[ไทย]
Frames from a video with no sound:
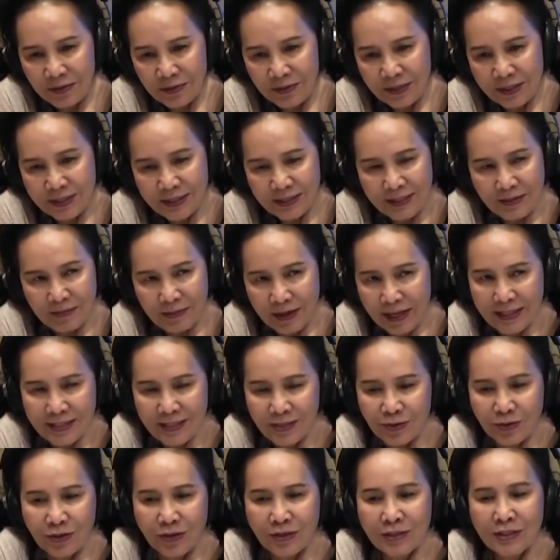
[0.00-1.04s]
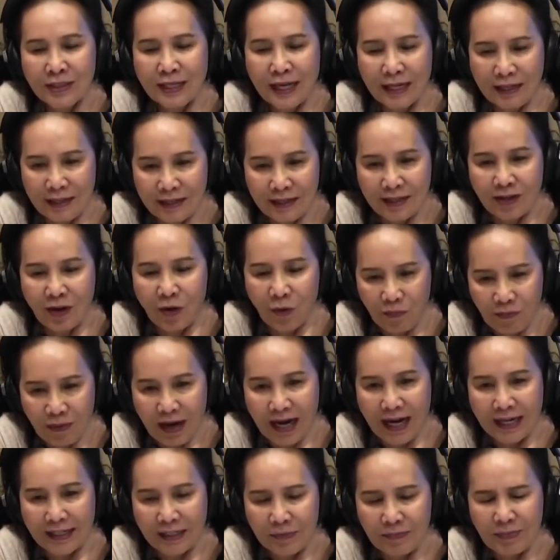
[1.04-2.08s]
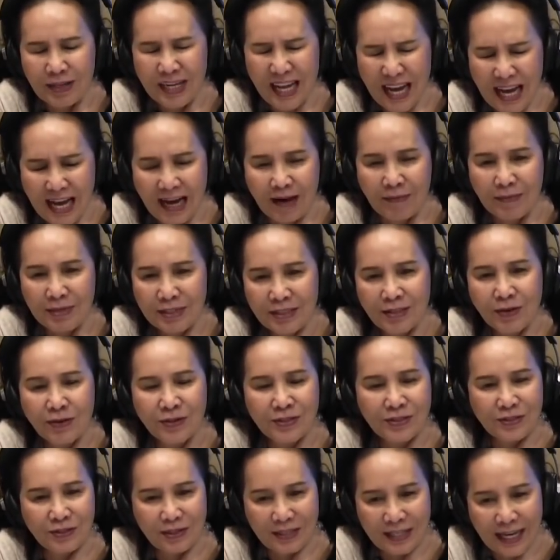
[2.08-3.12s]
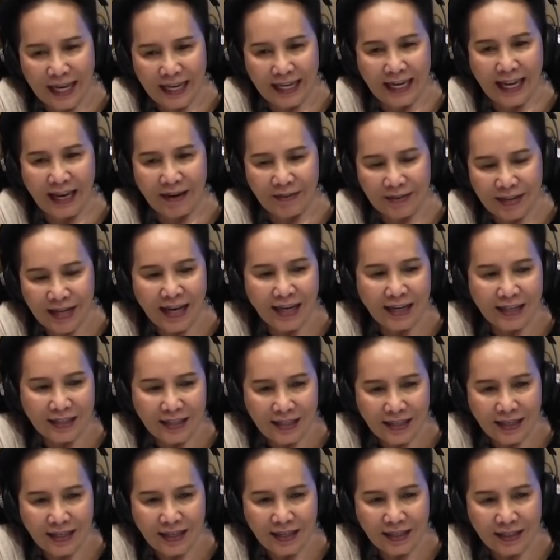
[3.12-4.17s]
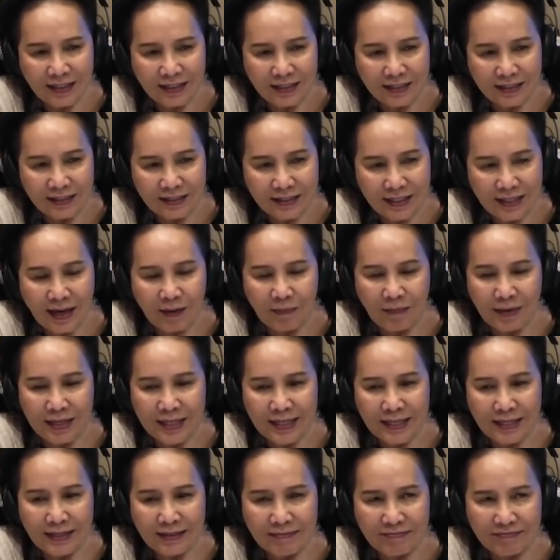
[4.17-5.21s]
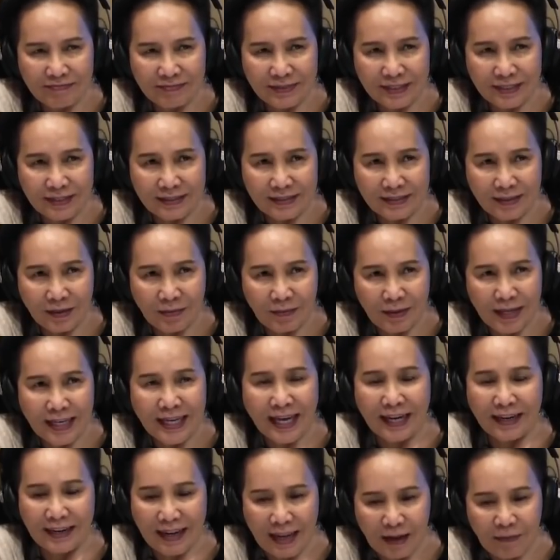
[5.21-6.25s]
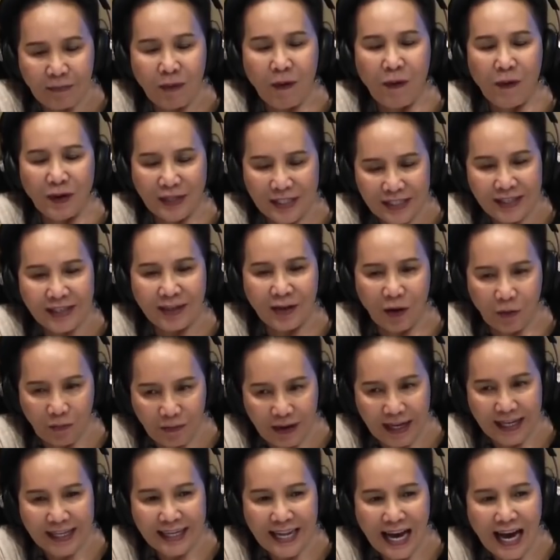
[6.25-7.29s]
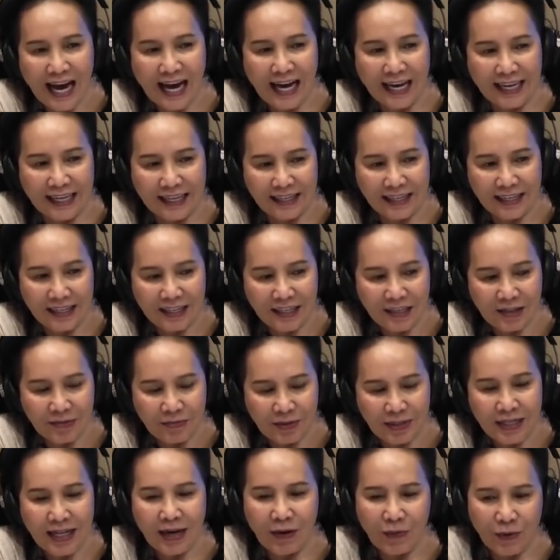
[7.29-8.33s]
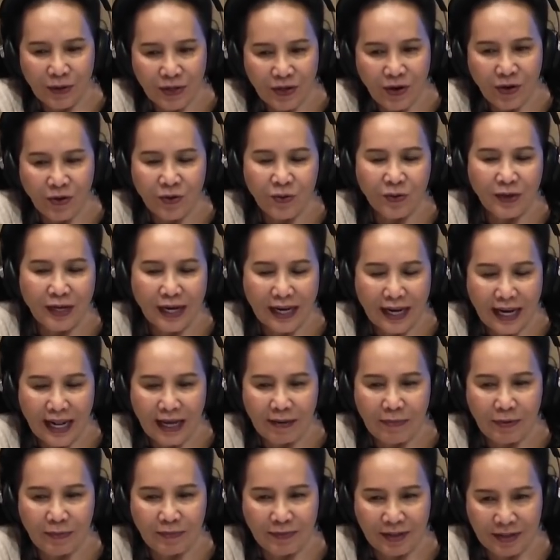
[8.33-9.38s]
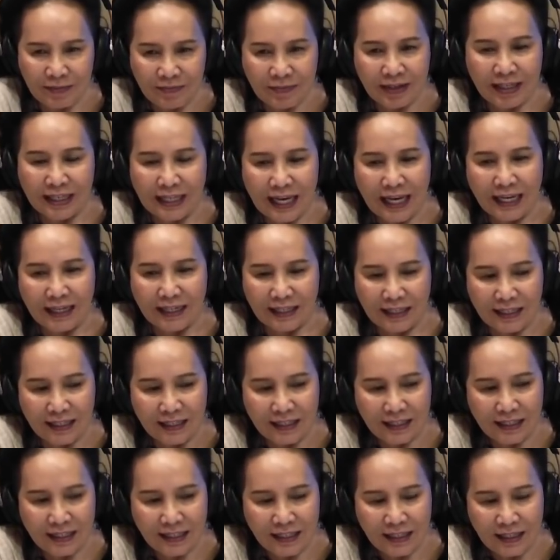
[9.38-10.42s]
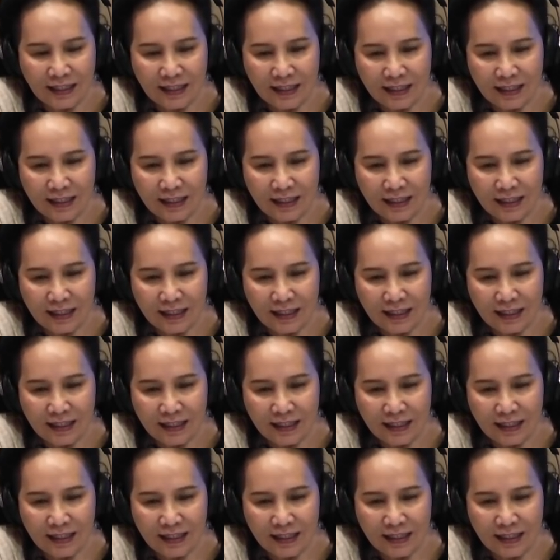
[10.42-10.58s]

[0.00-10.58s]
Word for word: นั้นสำคัญที่สุดก็คือการเดินออกมา แต่ปัญหามันคือคนส่วนใหญ่แล้วเนี่ยจะยังไม่ยังไม่แข็งแรงพอที่จะเดินออกมาให้ได้ค่ะพี่ดาวว่าน้องคงคล้าย ๆ แบบนั้นเหมือนกันค่ะ